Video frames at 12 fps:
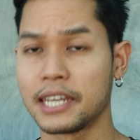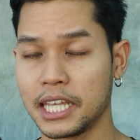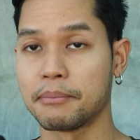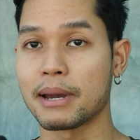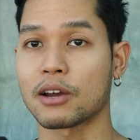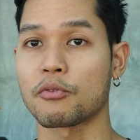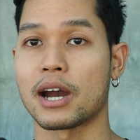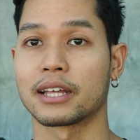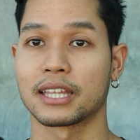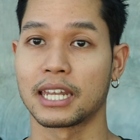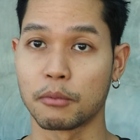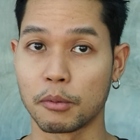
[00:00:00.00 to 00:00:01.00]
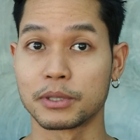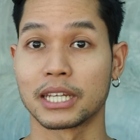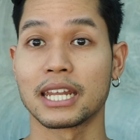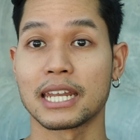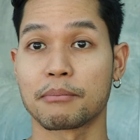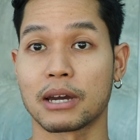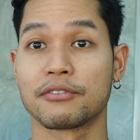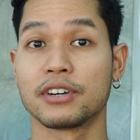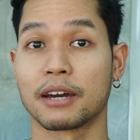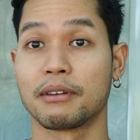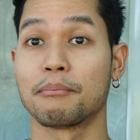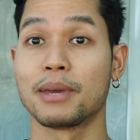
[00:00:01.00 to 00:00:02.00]
ดีมากกว่าแต่เดี๋ยวผมจะแนะนำการ
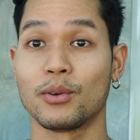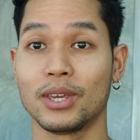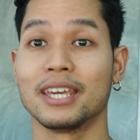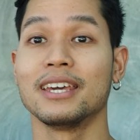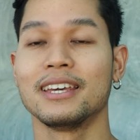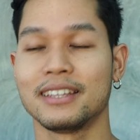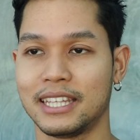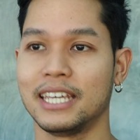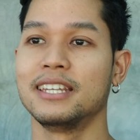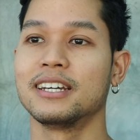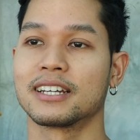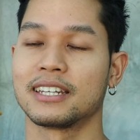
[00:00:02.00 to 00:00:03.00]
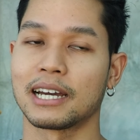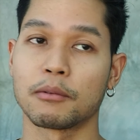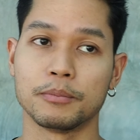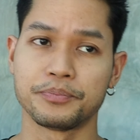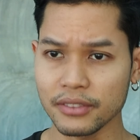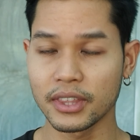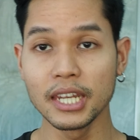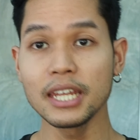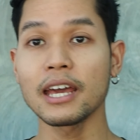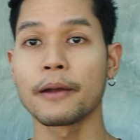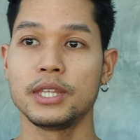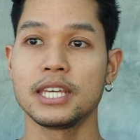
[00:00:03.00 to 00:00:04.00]
ฝึกกับดัมเบลอีกทีหนึ่งนะครับผมที
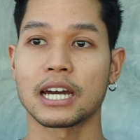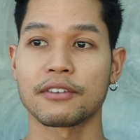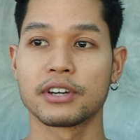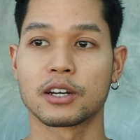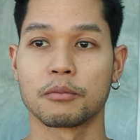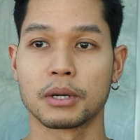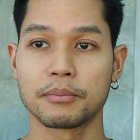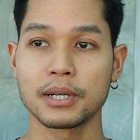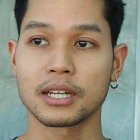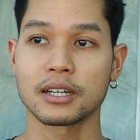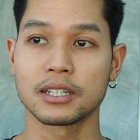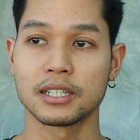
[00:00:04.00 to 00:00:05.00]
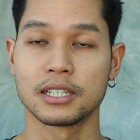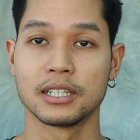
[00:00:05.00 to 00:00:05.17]
นี้เนี่ยวิธีการฝึกของเพื่อนๆก็คือ